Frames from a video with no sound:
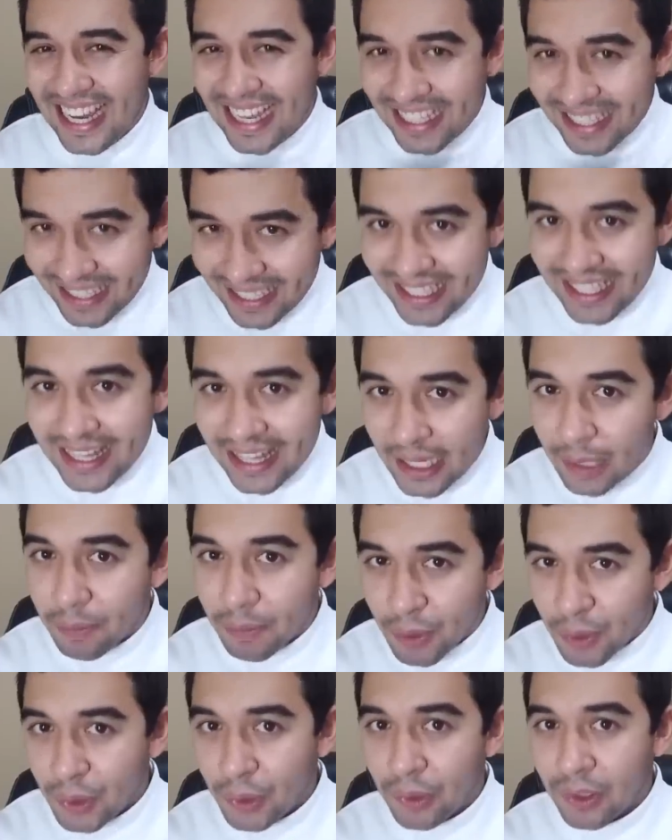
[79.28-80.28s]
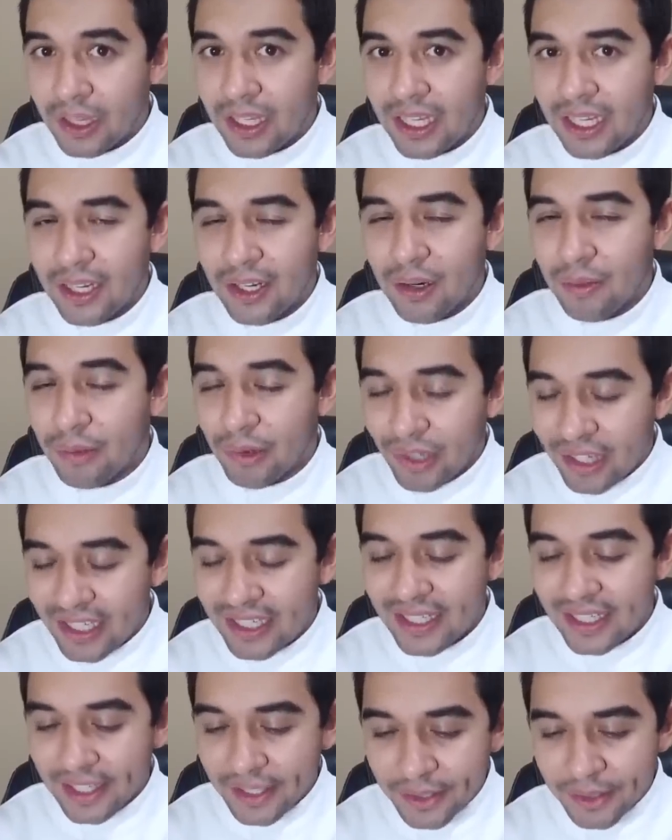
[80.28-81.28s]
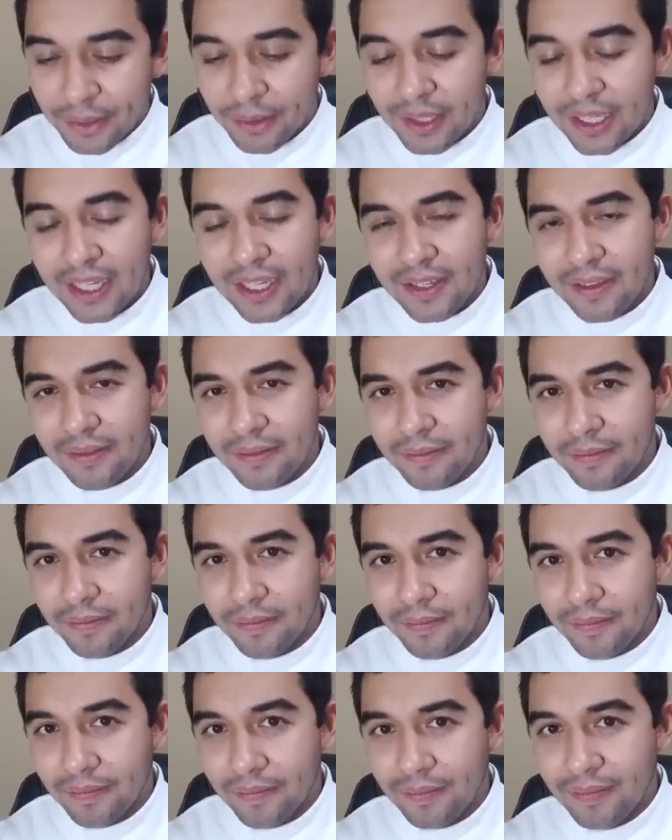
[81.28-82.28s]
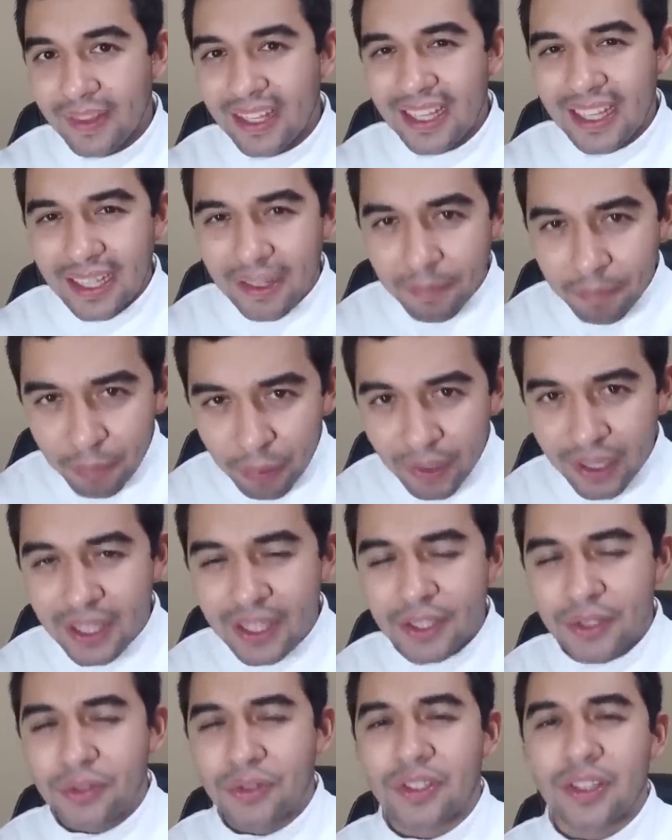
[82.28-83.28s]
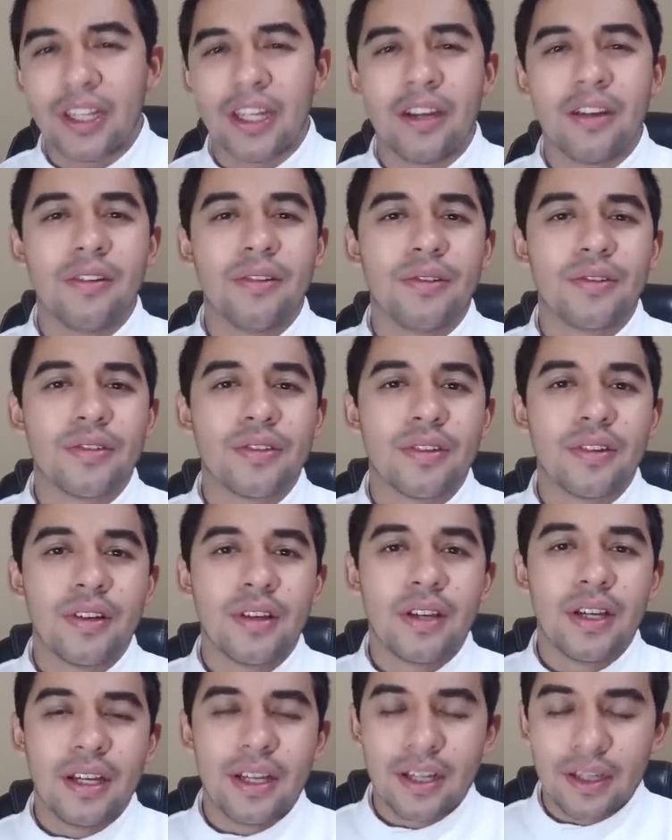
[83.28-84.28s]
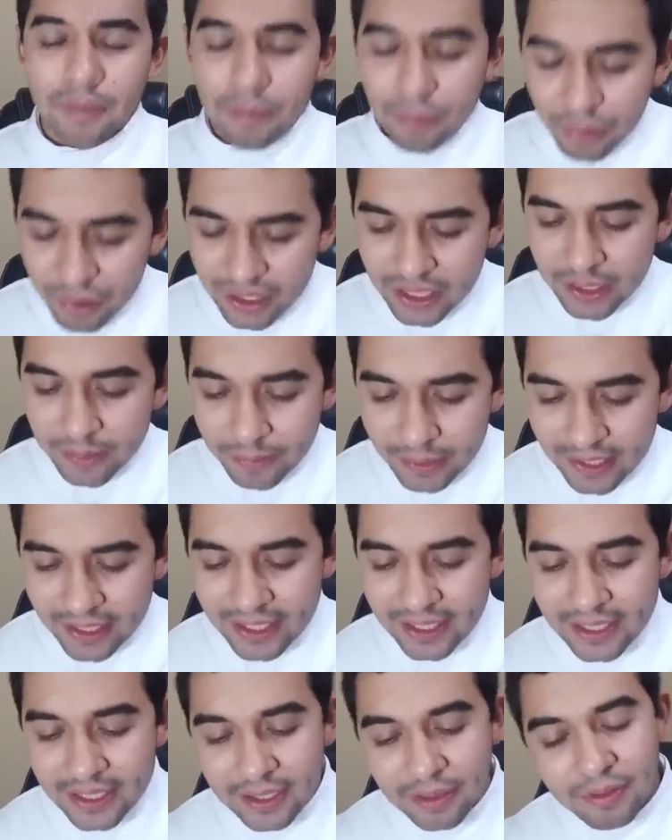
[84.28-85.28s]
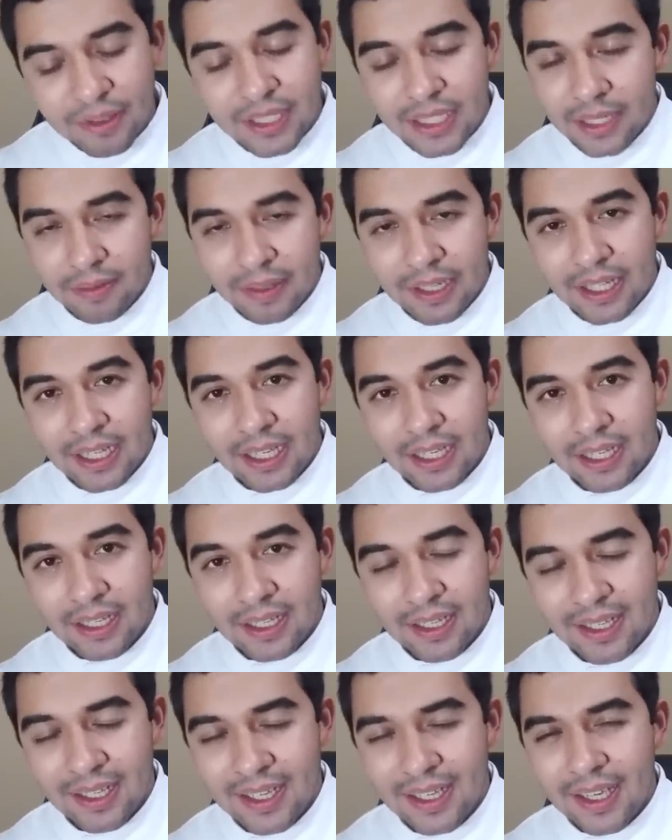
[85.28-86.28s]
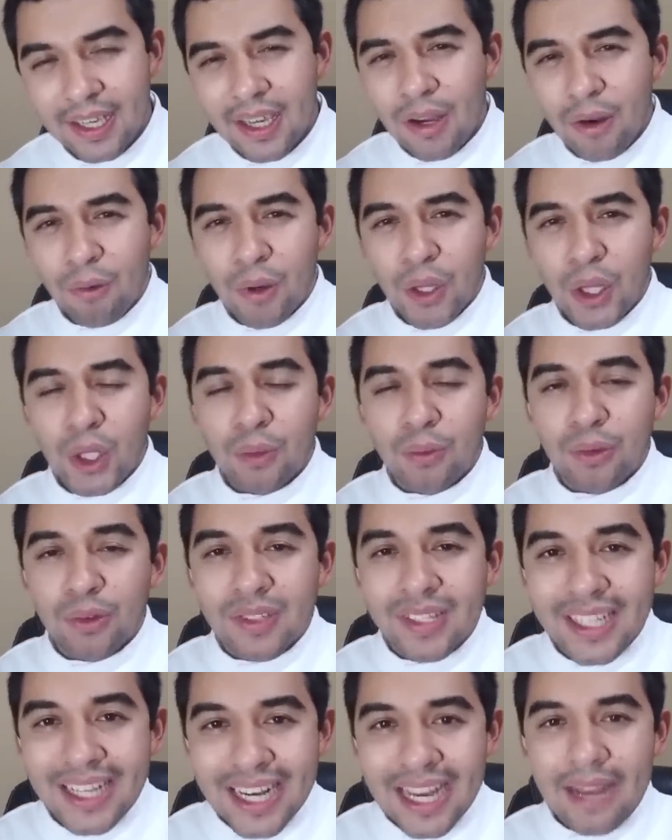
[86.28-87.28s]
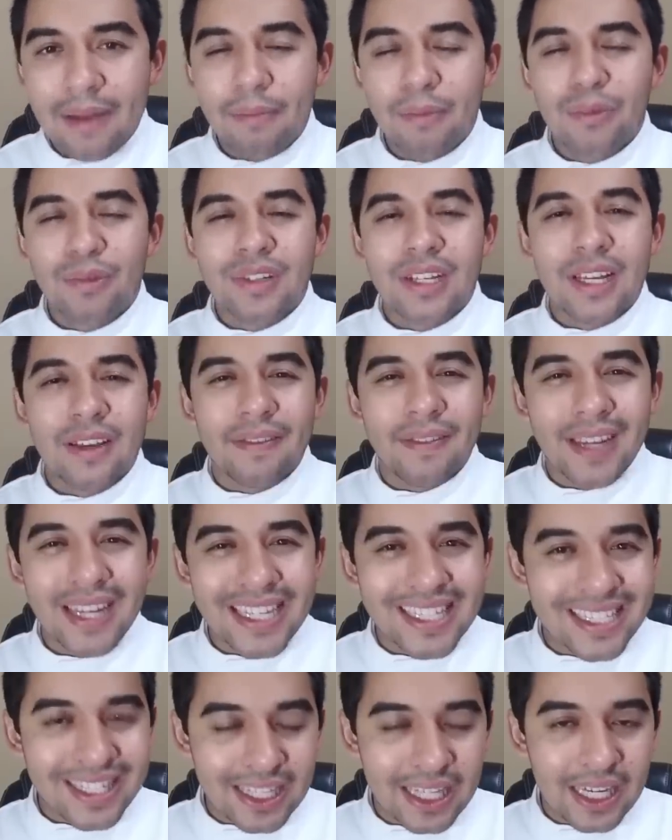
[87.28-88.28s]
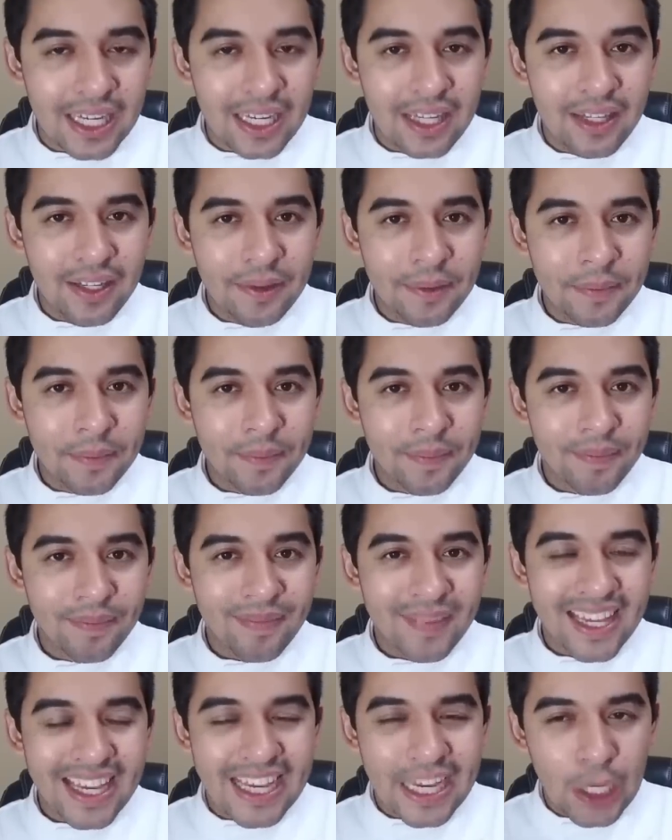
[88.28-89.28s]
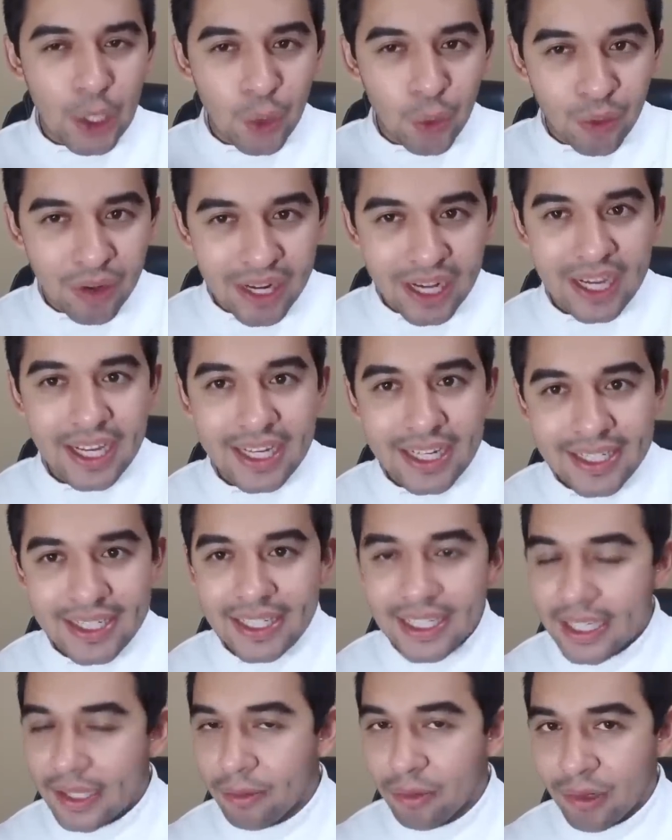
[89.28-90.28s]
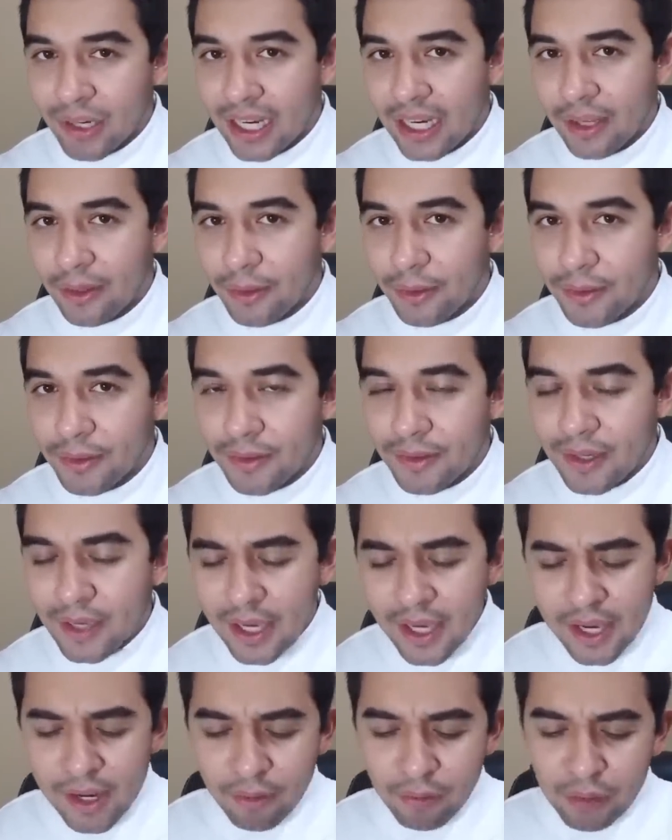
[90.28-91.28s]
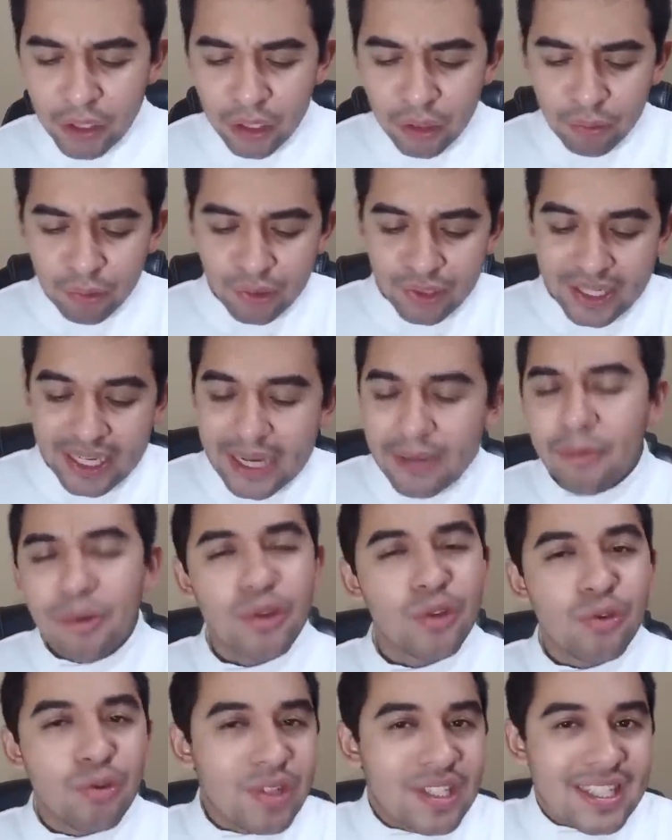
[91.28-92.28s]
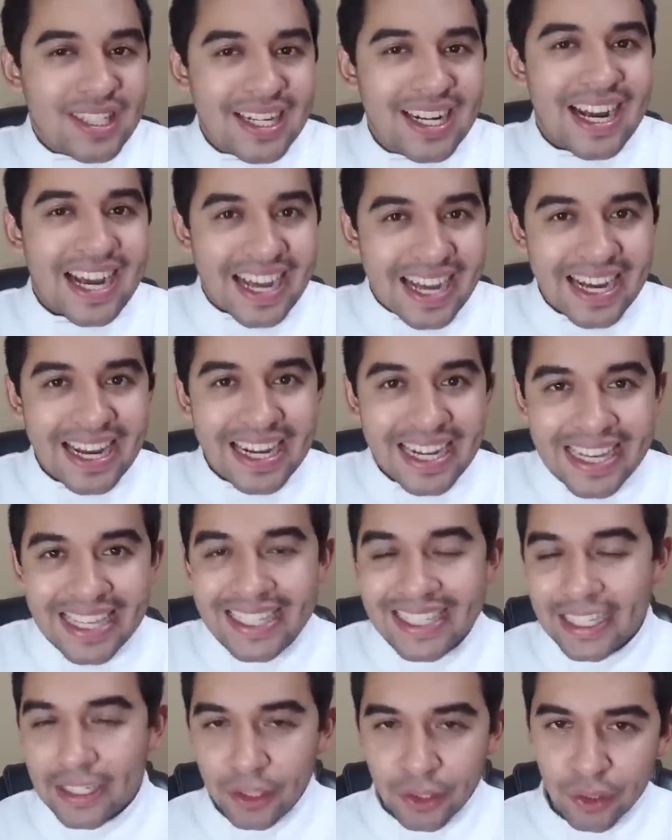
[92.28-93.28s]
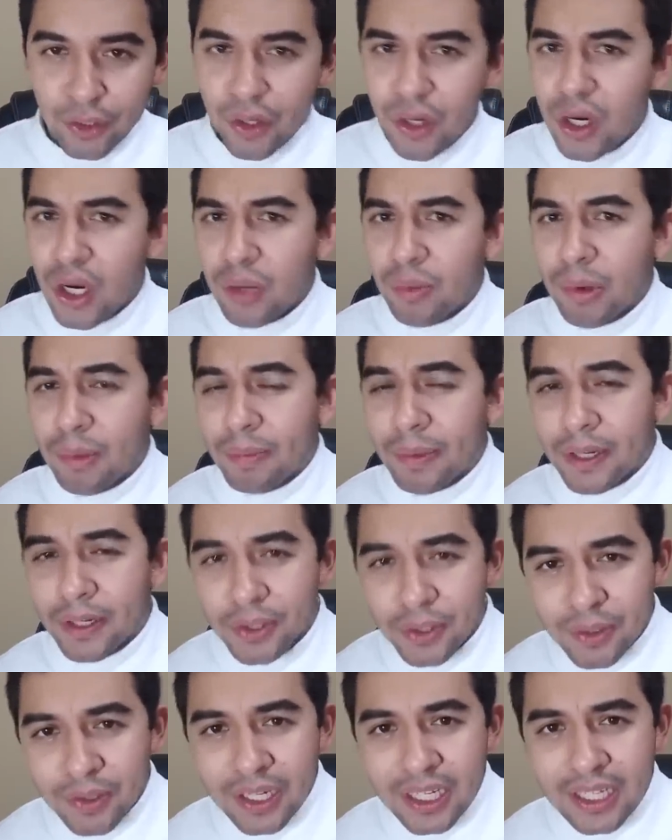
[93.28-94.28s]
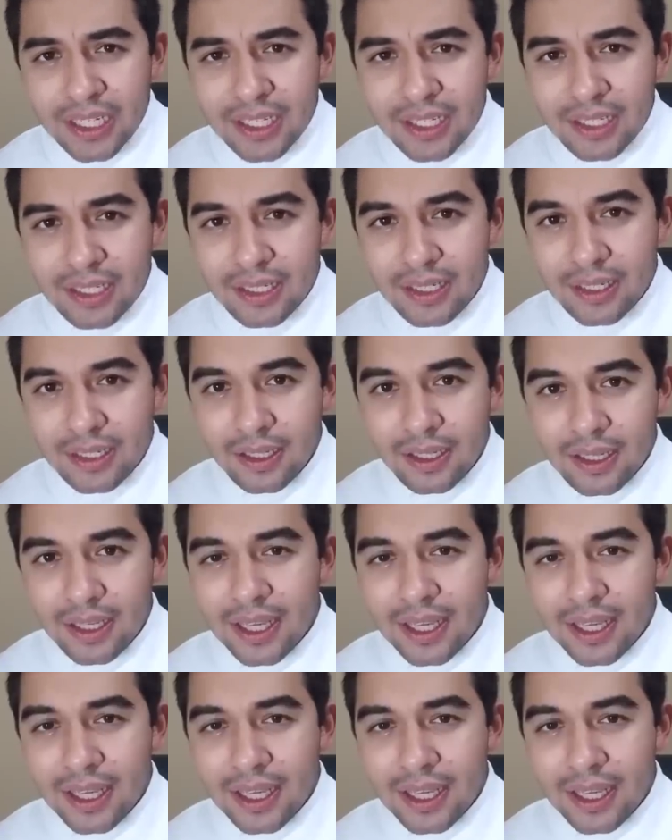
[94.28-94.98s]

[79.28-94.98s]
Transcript: Así de absurda como esta historia, puede sucedernos muchas veces en nuestra vida, cuando buscamos la felicidad en lugares equivocados, cuando buscamos nuestra realización como personas